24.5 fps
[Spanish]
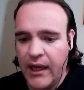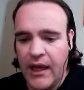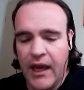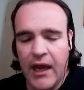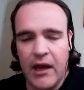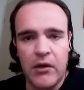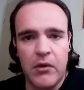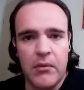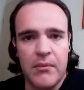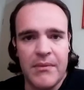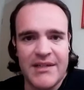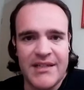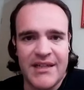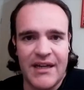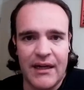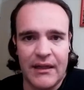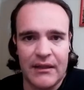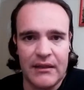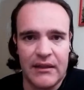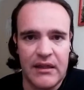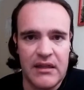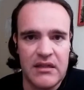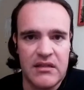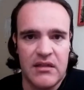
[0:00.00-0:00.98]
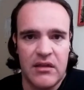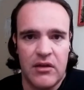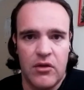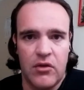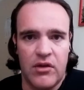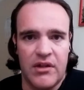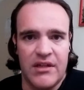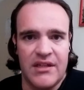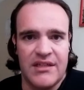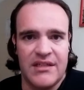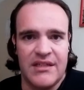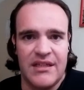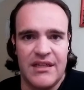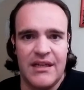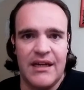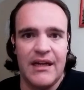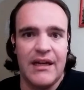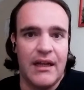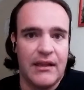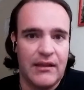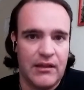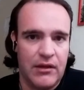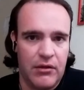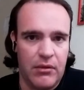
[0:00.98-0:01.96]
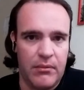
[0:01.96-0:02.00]
algo más característico del cine
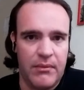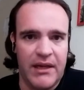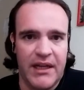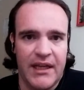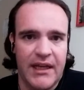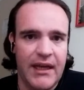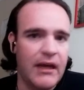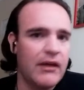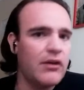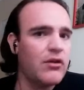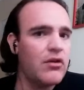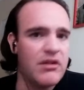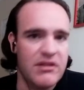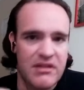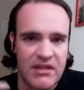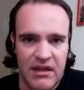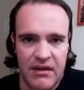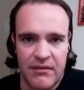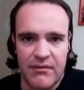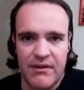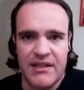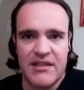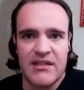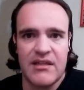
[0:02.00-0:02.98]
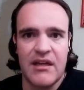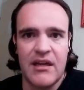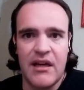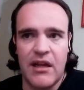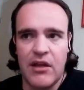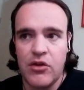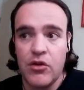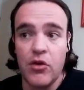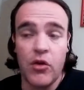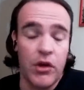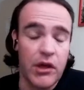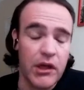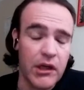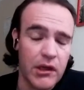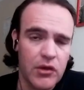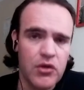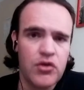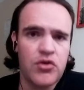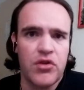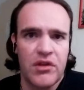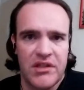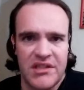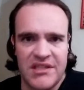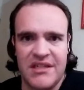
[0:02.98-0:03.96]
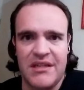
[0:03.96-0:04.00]
latinoamericano, del cine brasileño e
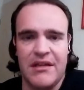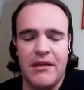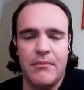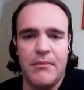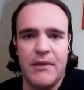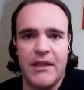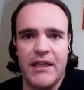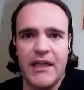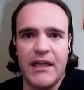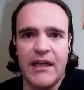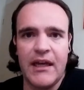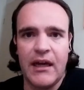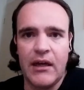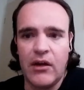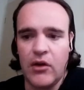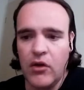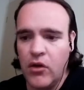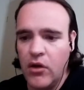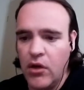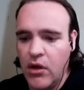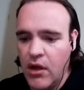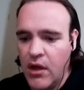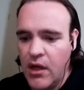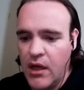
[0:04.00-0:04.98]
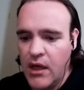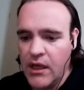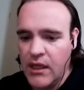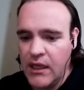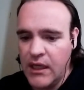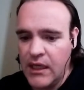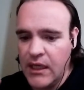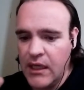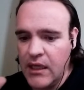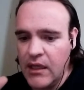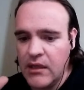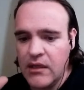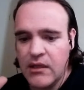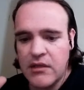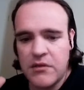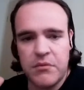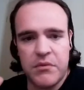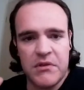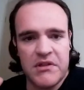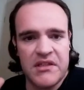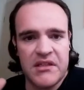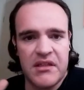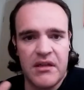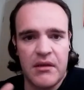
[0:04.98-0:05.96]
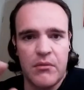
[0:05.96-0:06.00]
incluso del cine mexicano y
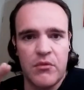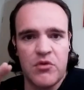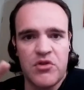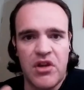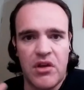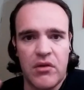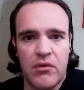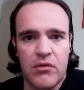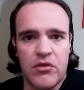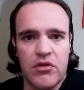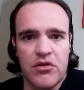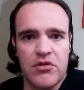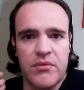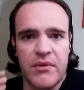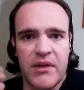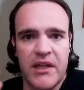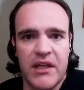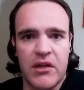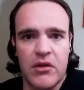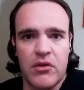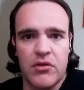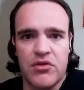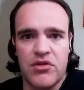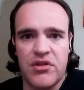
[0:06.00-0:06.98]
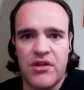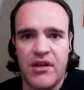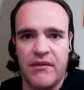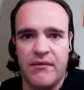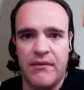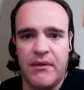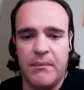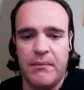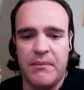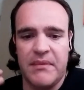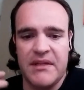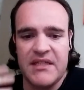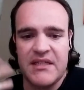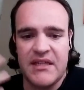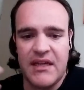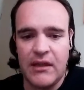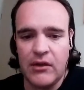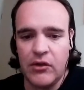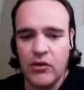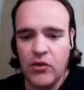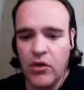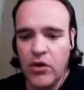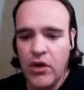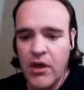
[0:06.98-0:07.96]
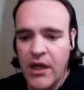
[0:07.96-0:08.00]
después tenemos algunos brincos que van
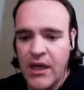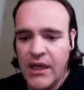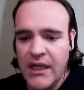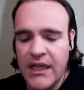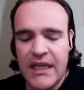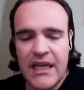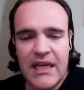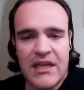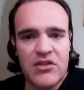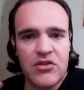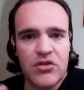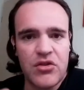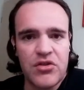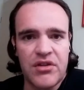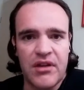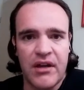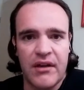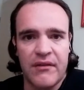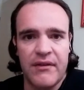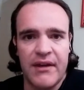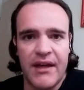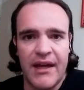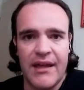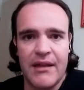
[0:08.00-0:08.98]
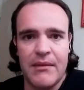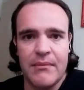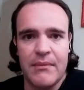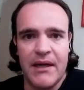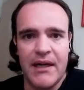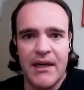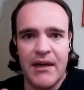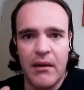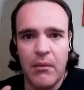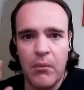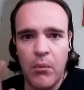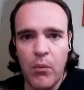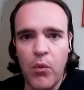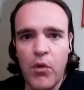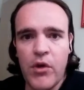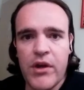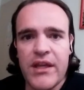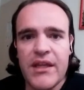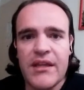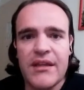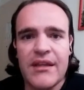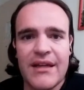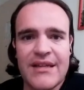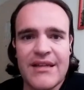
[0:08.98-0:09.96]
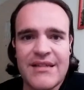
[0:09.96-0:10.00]
pasando y esto se refleja de manera
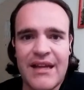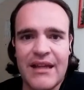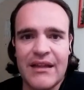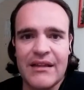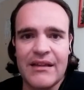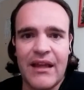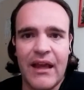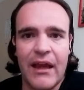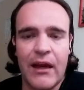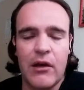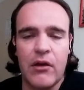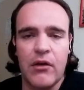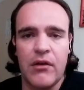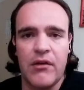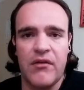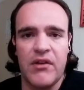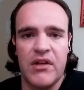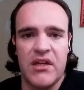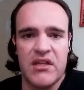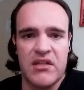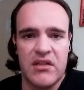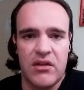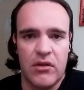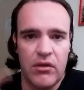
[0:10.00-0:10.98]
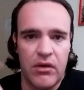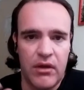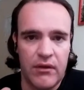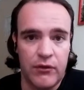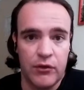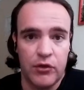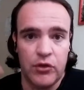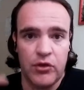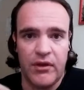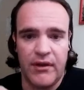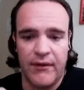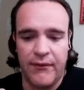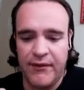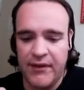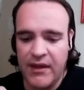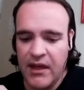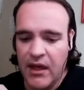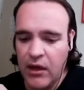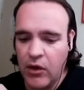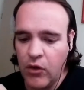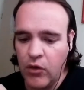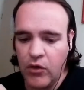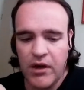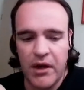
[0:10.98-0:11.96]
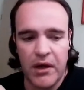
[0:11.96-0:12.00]
muy interesante en lo que viene siendo la
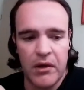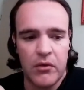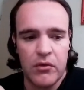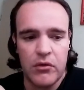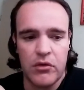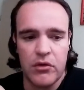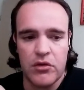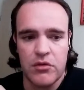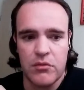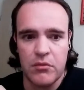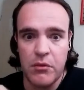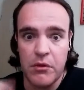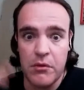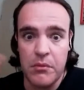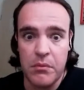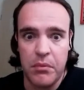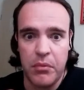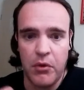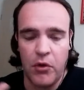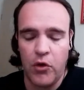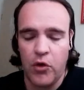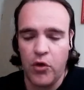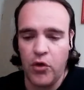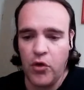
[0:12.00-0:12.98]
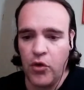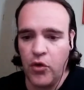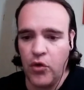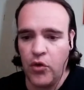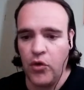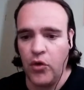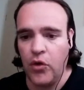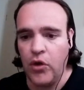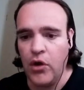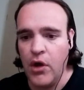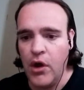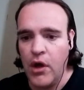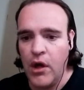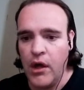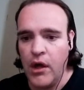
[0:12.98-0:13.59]
fotografía con ángulos muy poco